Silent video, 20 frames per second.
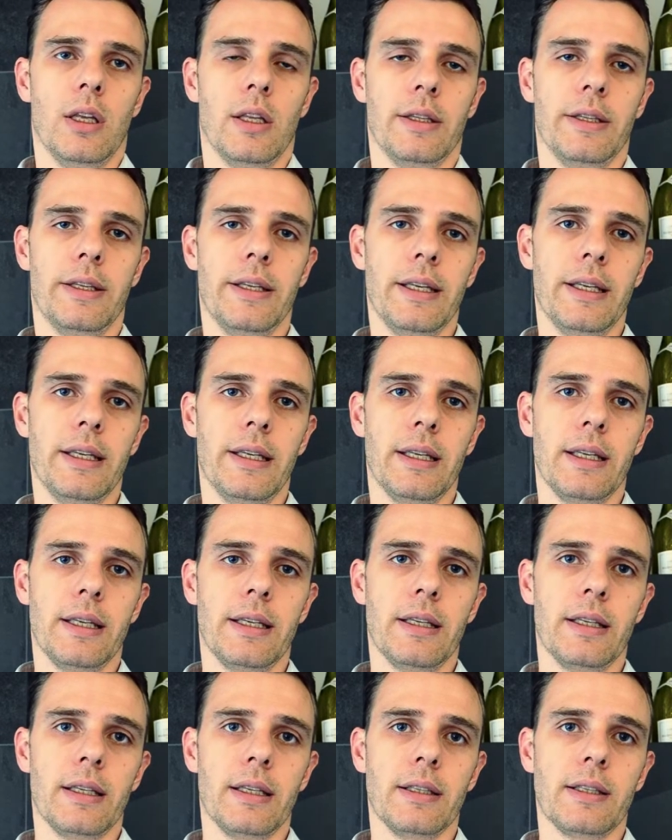
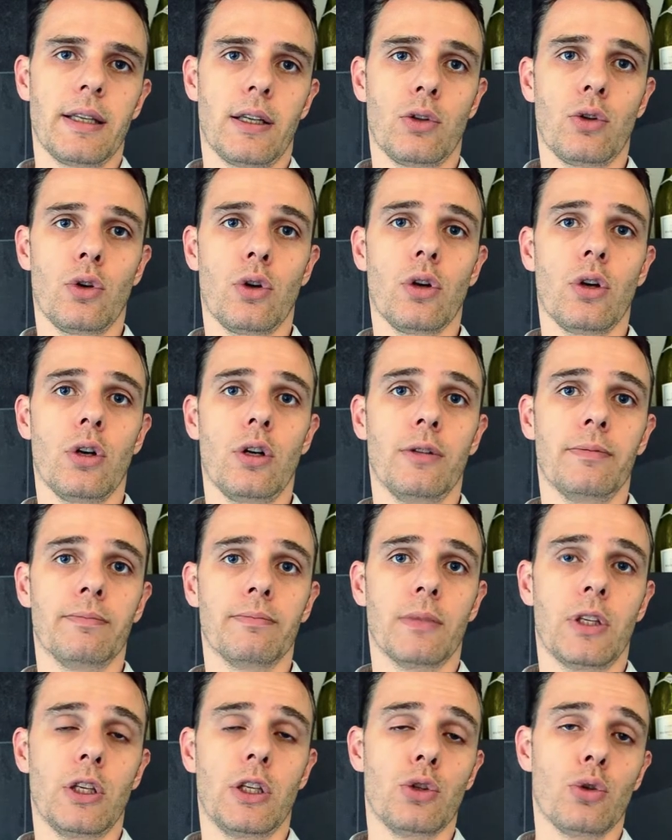des secteurs euh,
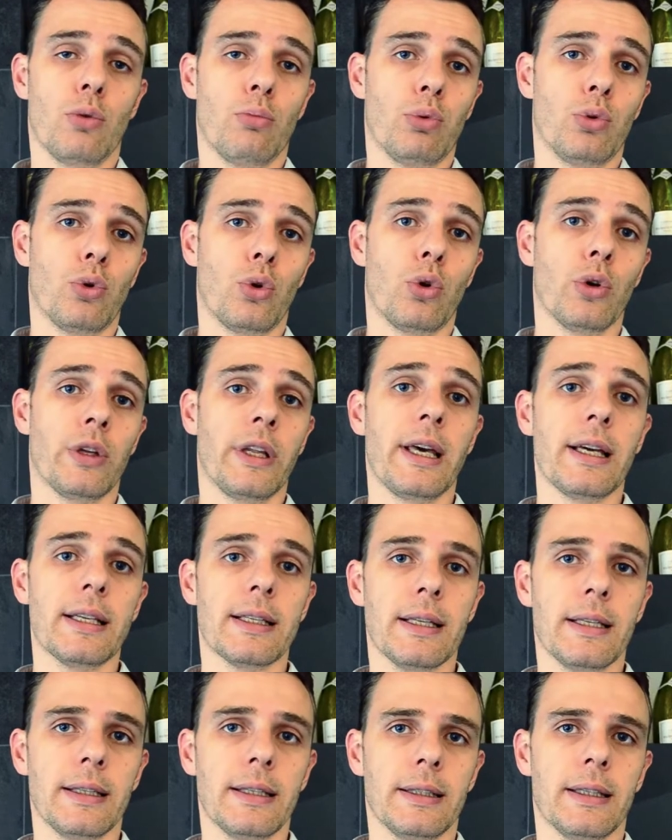qui sont plutôt
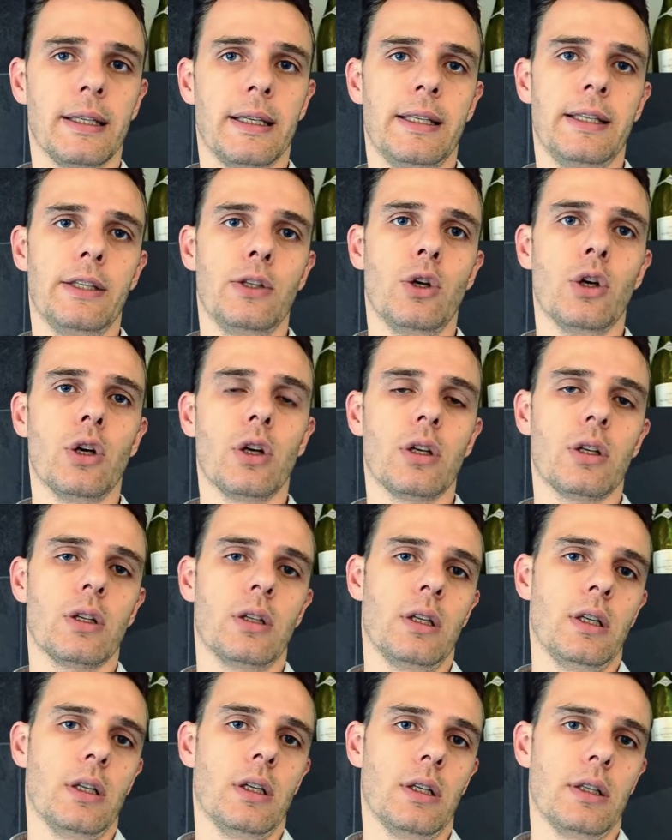connexes hein, et leaders,
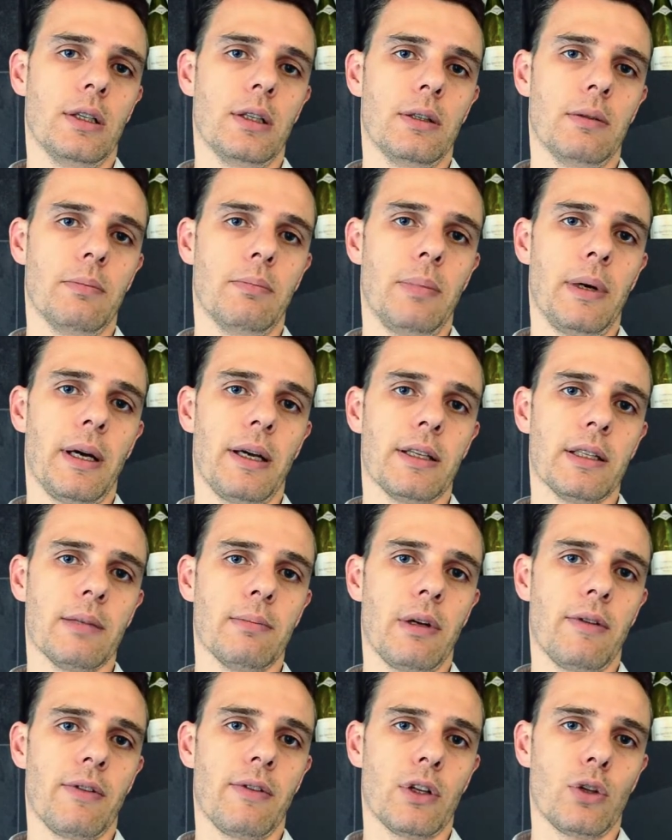par
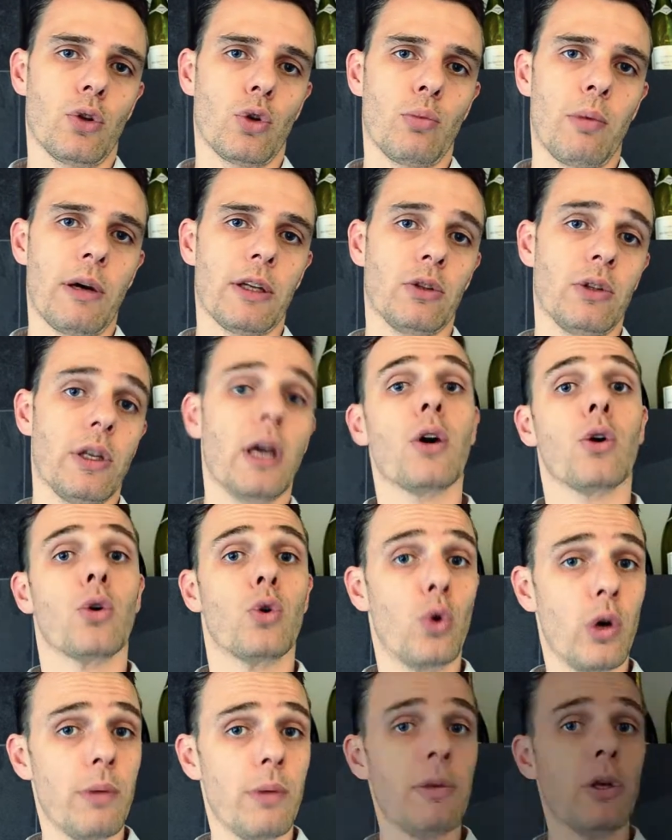exemple avec notre partenaire
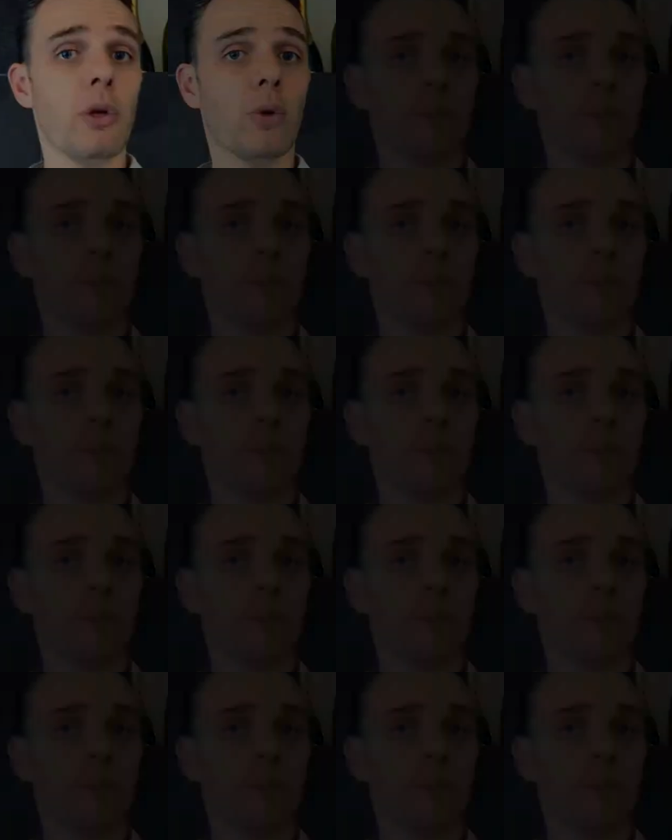Goemio.